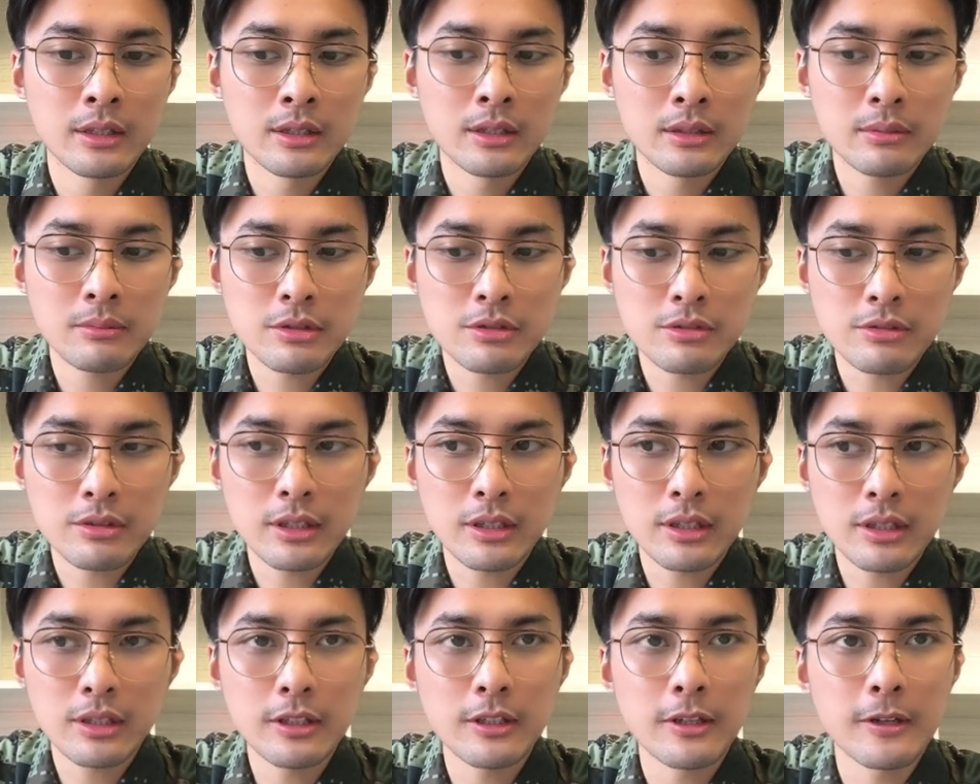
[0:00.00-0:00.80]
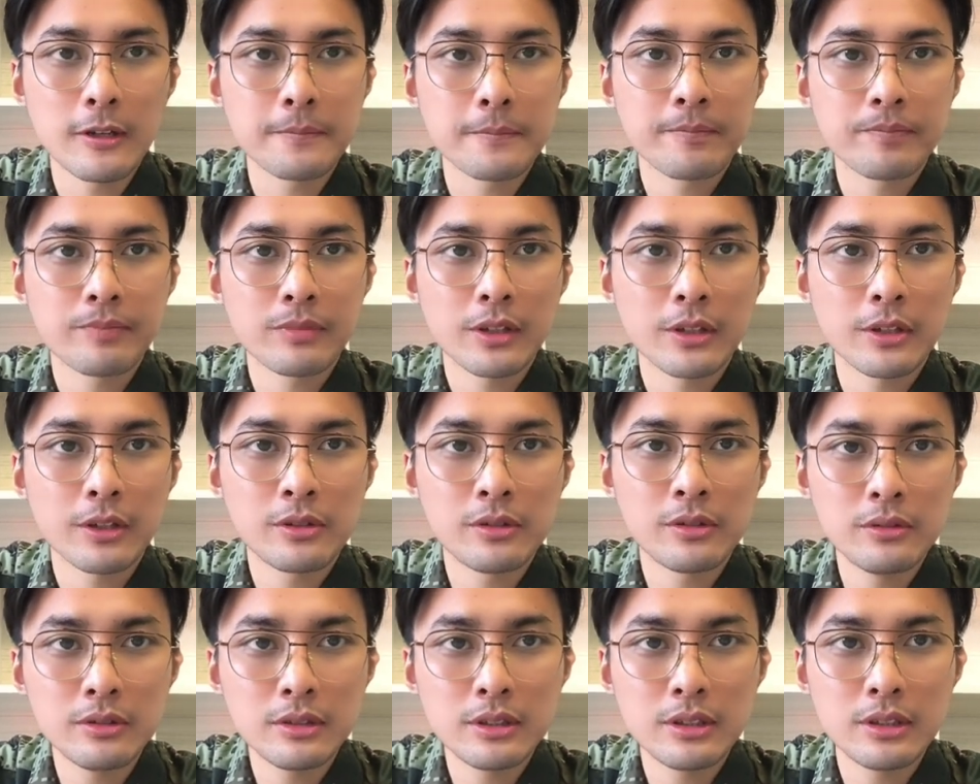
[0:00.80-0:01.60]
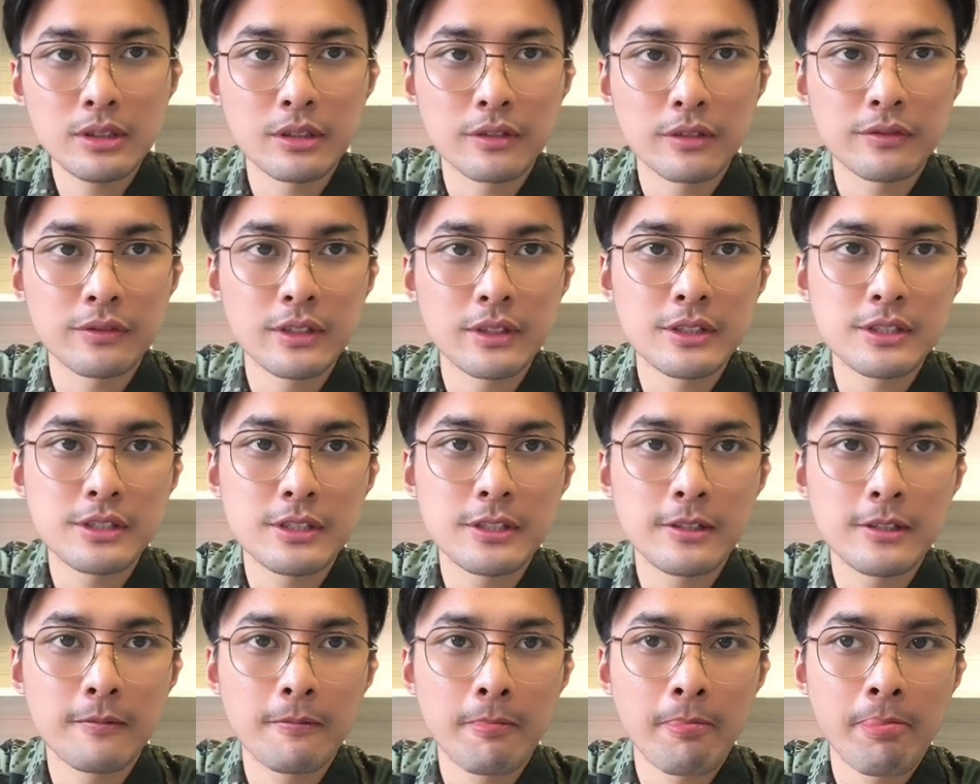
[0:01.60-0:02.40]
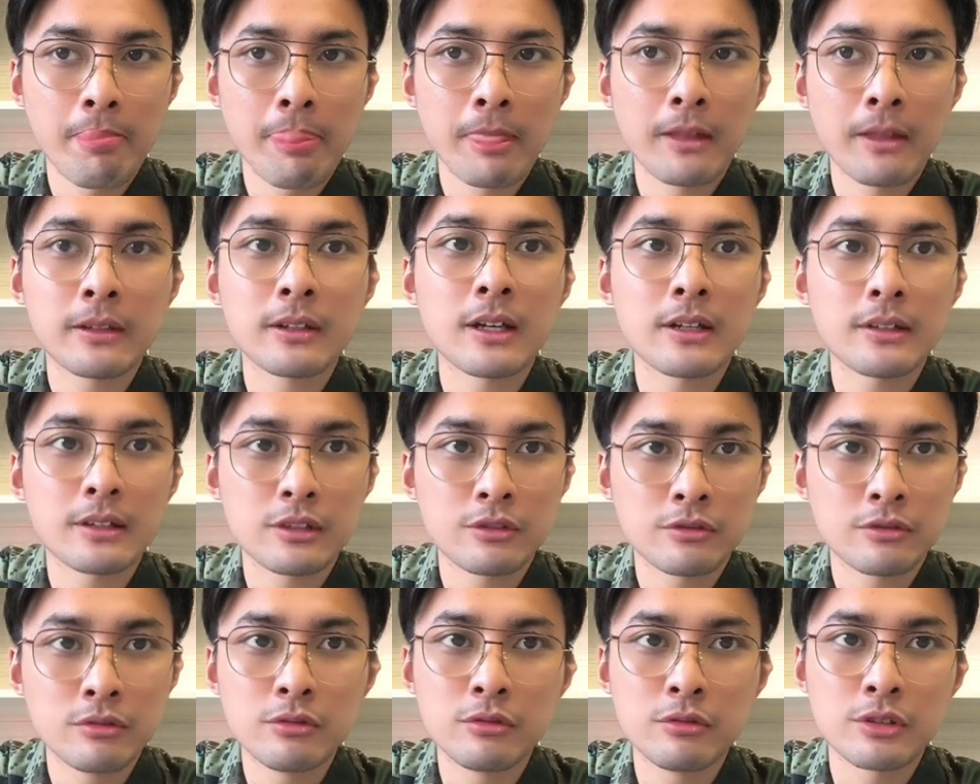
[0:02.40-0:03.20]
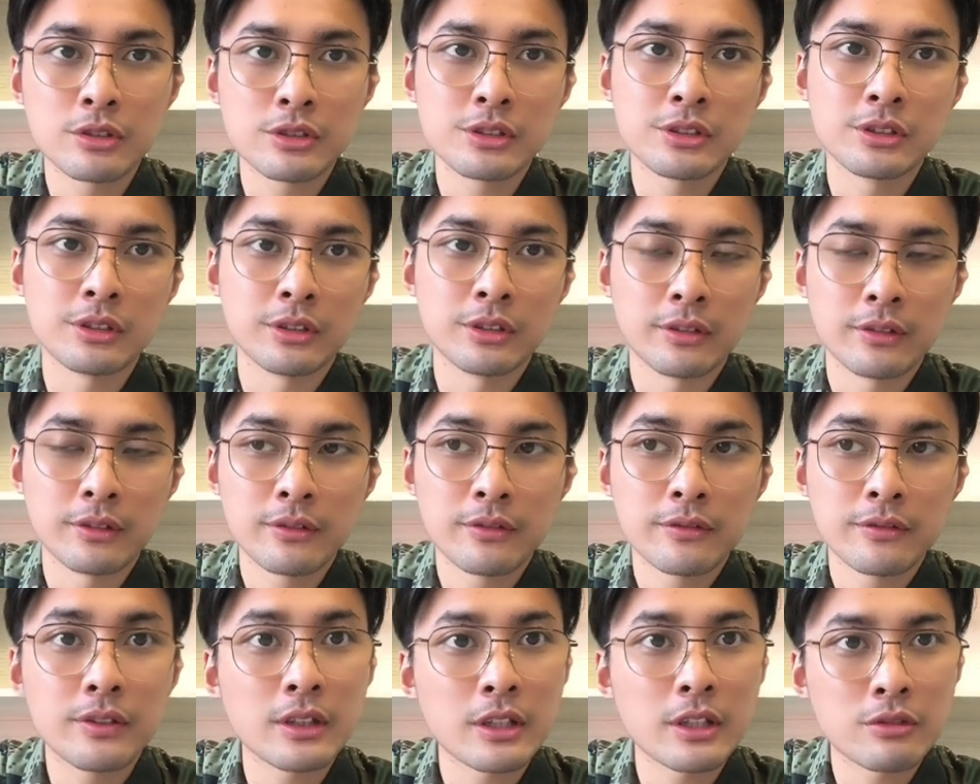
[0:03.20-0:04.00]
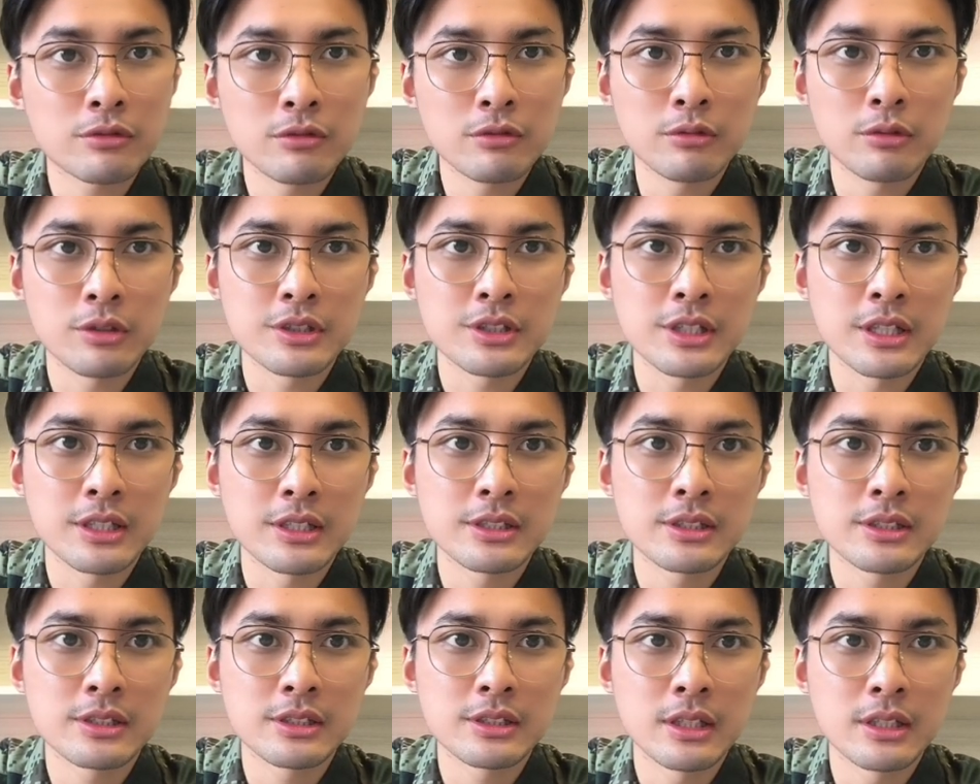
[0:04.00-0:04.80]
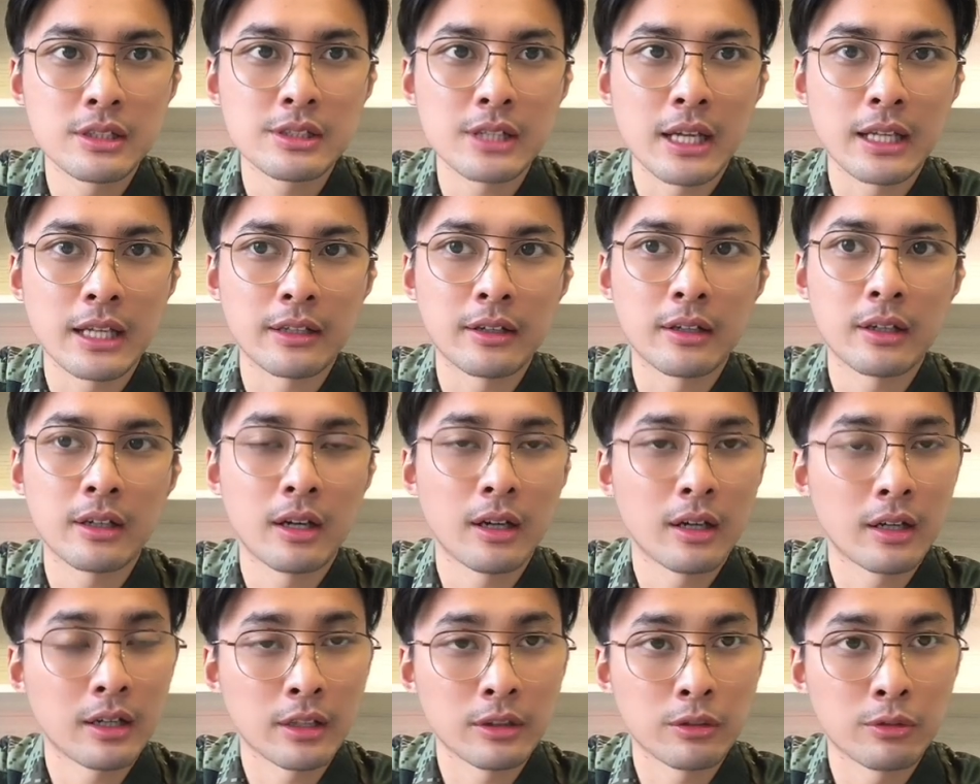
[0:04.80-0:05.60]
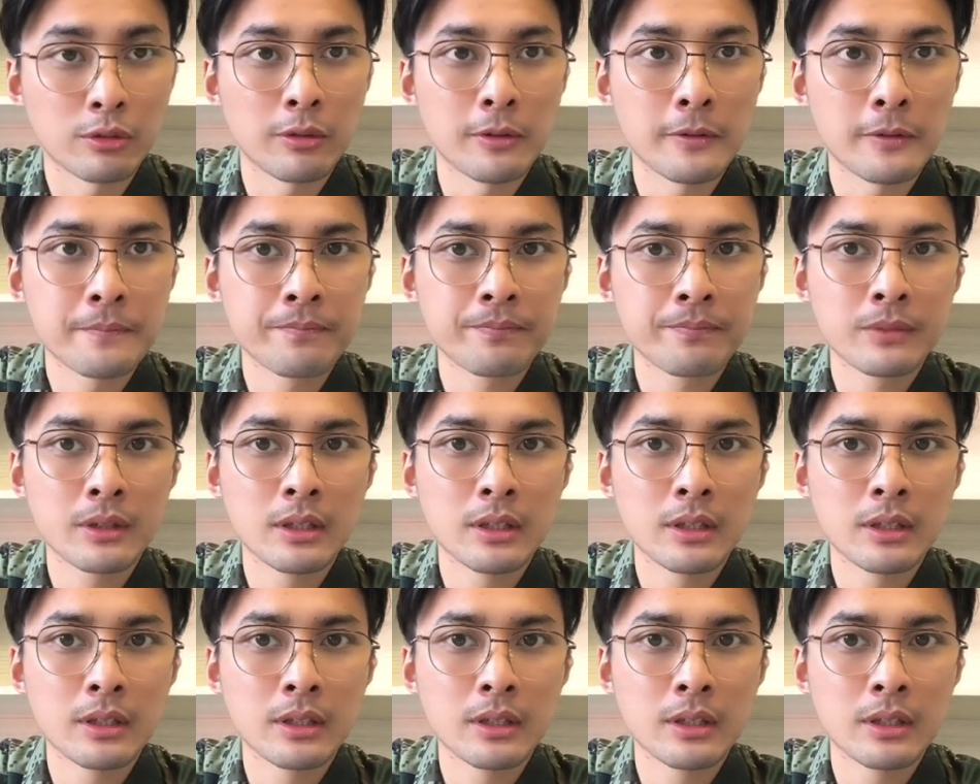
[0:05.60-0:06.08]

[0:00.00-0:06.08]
那么首先第一个，空客的飞机，它在中国是放在中国生生产的哈，很多，